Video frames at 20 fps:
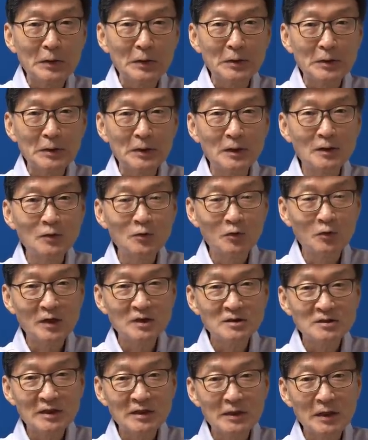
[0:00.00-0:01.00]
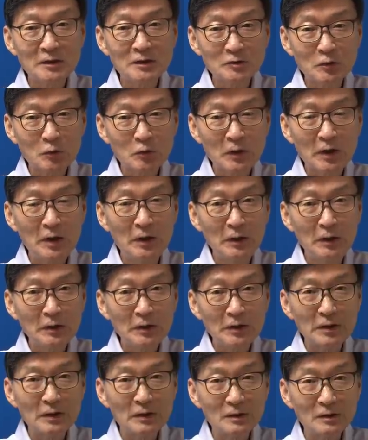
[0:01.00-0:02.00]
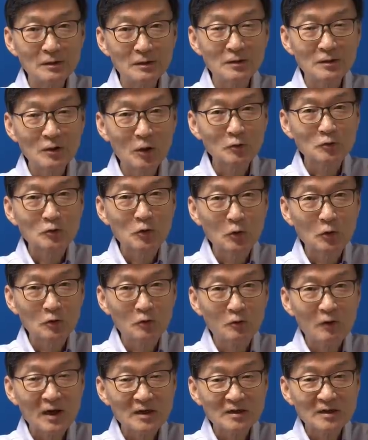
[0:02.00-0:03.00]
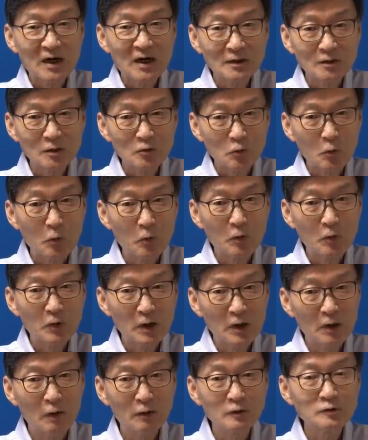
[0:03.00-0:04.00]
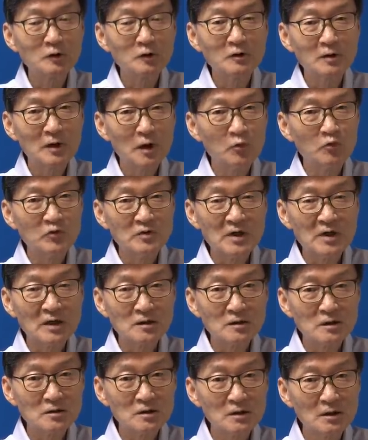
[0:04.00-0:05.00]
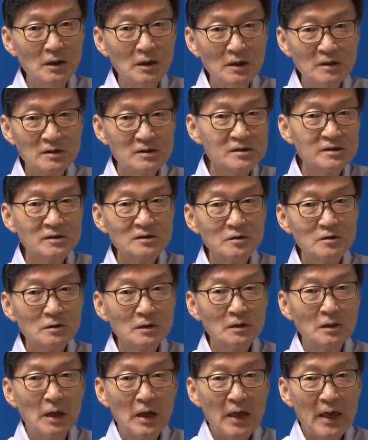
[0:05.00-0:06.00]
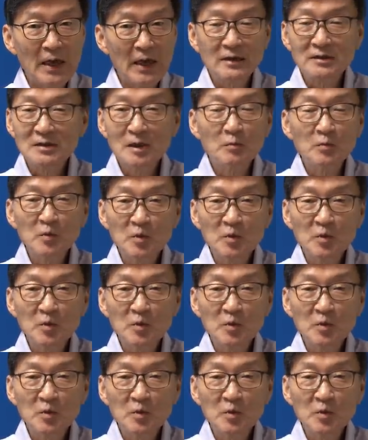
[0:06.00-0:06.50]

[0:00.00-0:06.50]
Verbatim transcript: 이 인도네시아에 대해서 이렇게 이 영토를 확장할 때 저걸 이렇게 어선이라고 위장해서 쓴 실질적인 해상